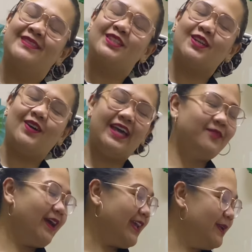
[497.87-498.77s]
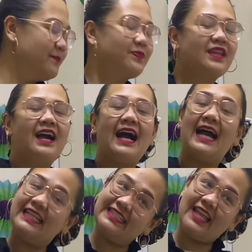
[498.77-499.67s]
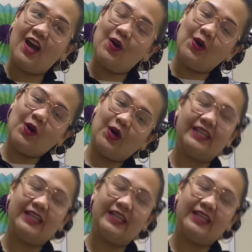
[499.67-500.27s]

So, anyway, aalis na ako.